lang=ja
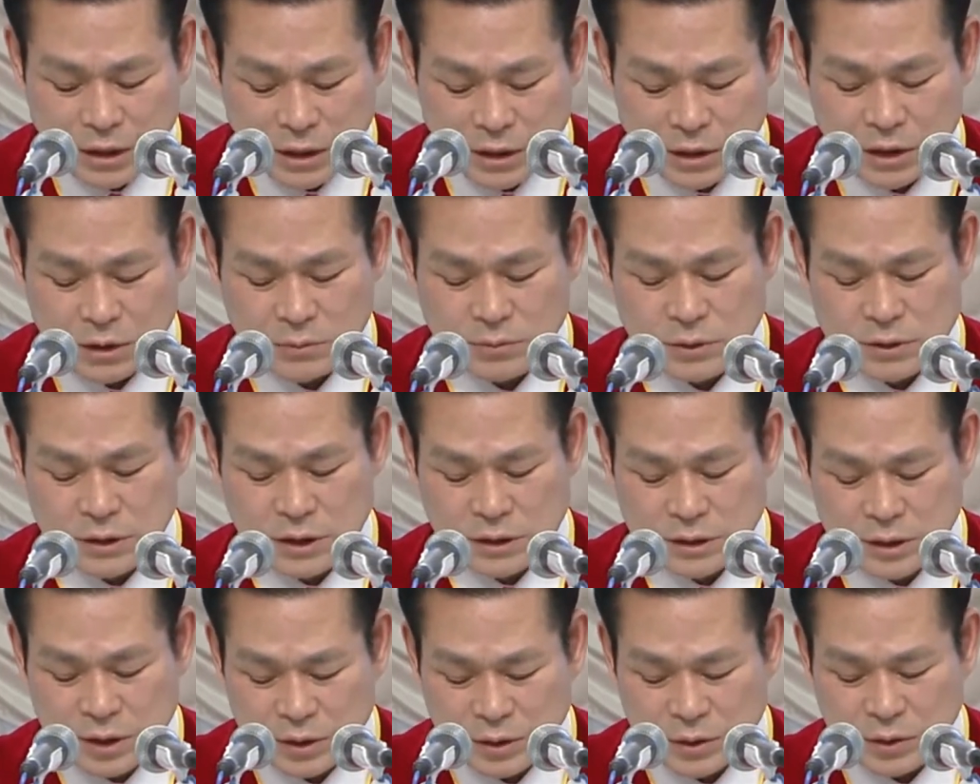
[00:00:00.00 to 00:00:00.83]
しかも
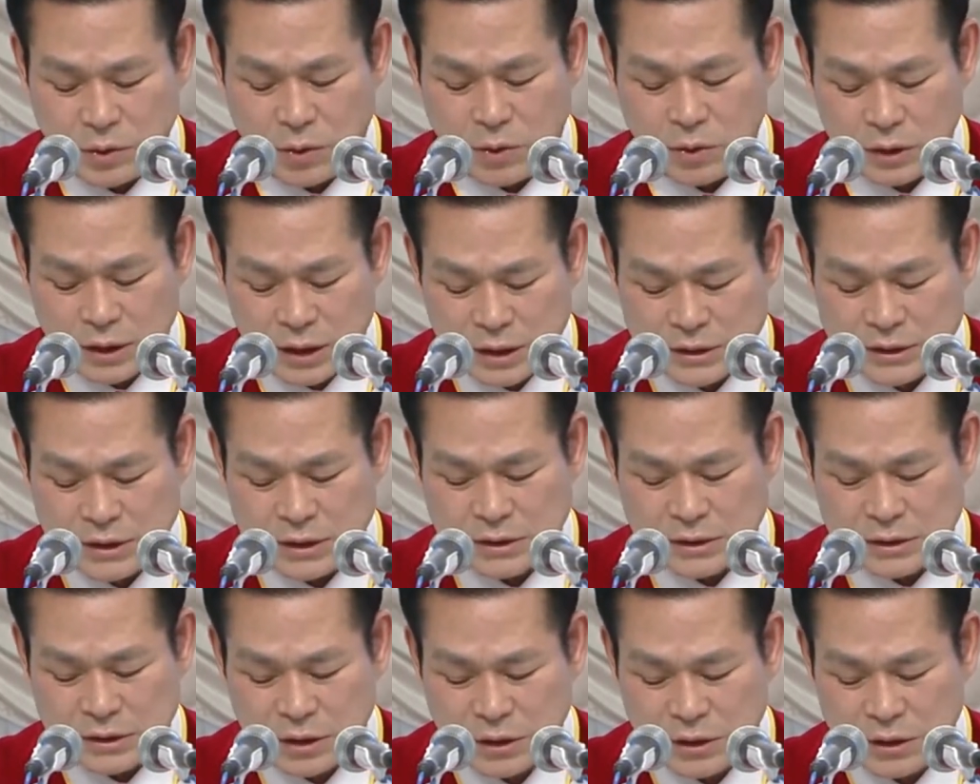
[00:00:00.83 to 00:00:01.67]
皆さんが聞い
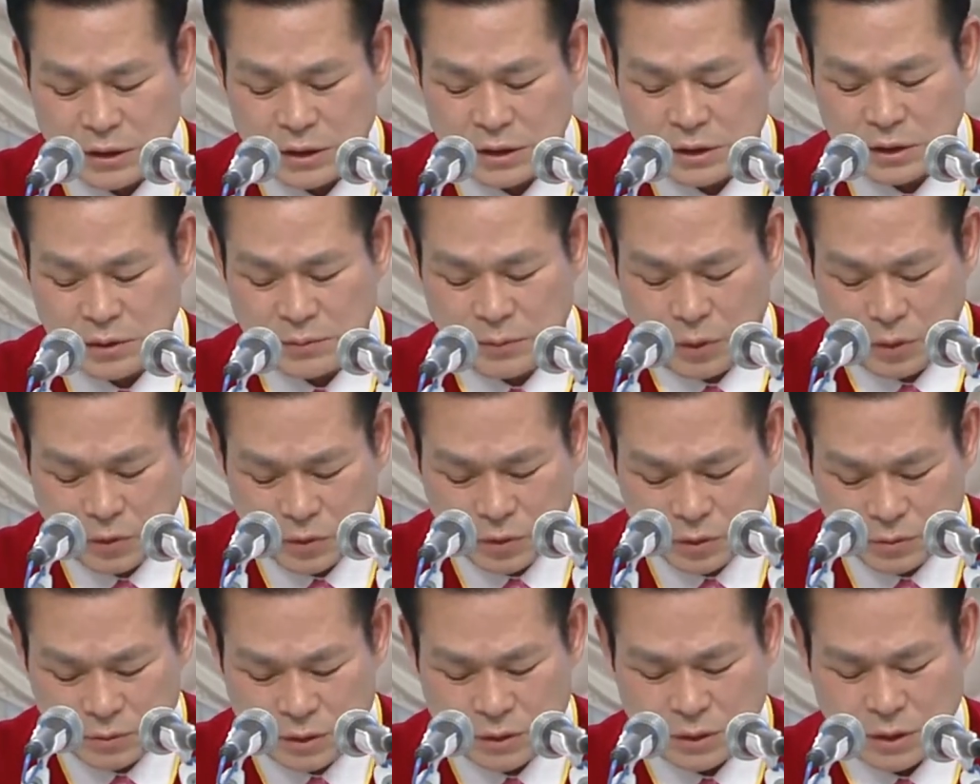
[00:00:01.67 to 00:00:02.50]
ている清めの
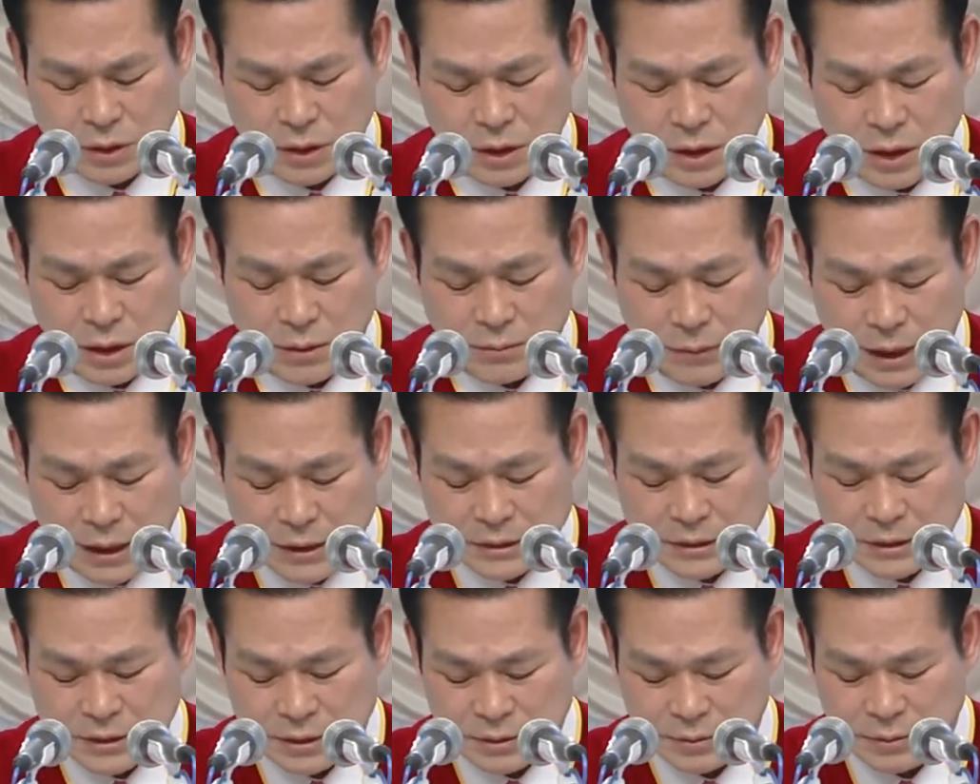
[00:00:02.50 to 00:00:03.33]
福音は、
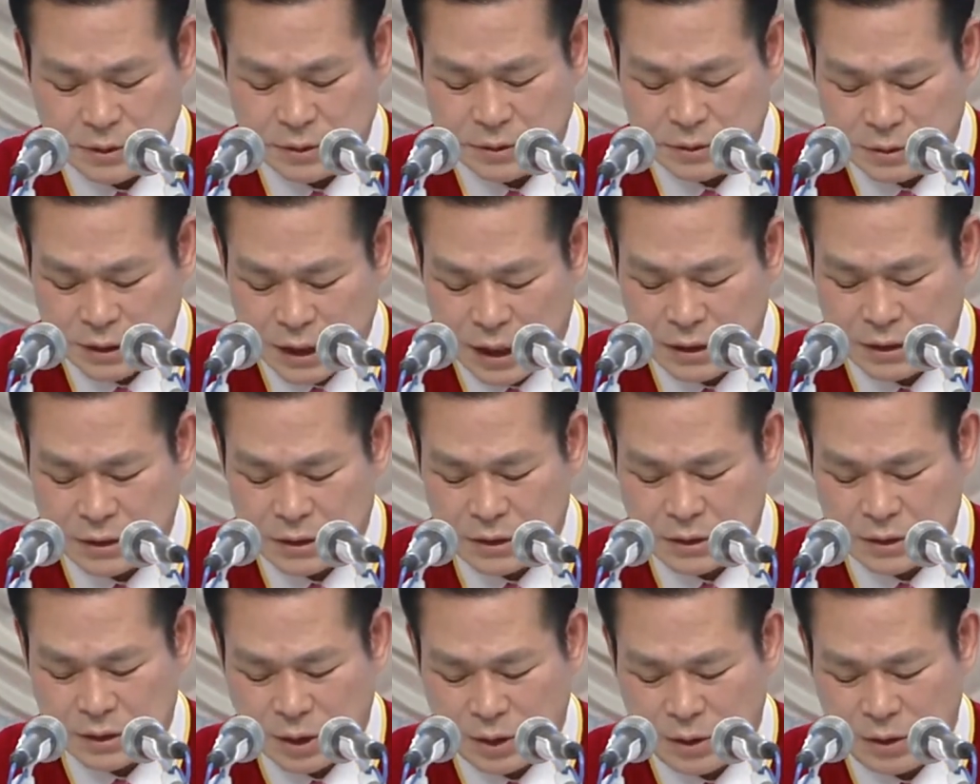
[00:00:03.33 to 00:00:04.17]
神の
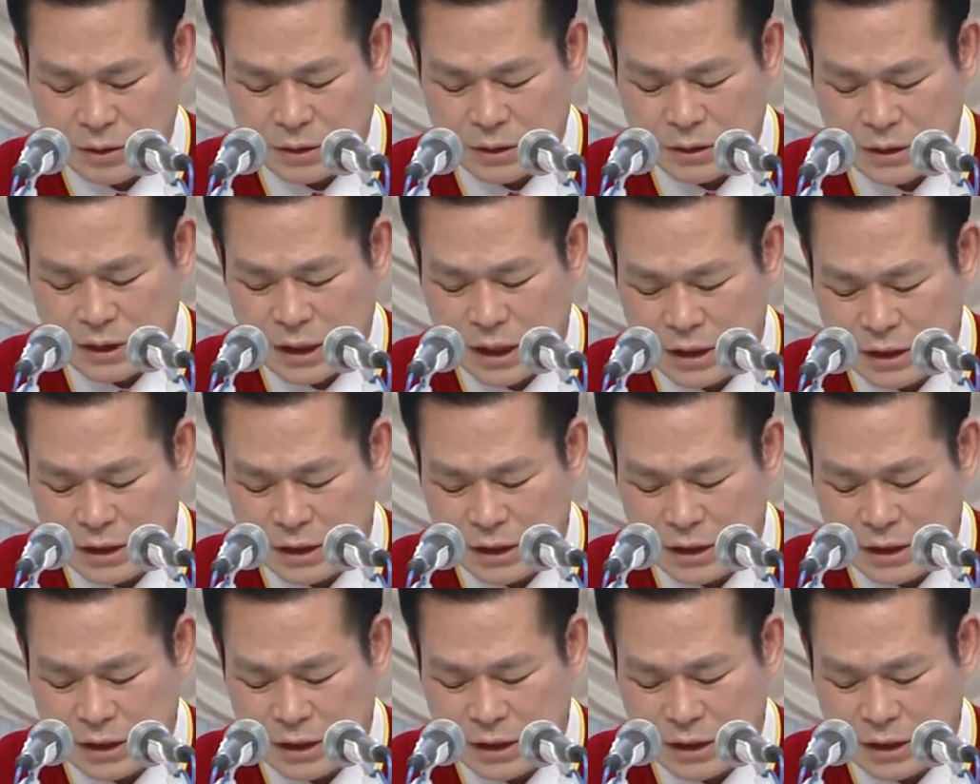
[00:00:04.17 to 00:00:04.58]
言葉の葉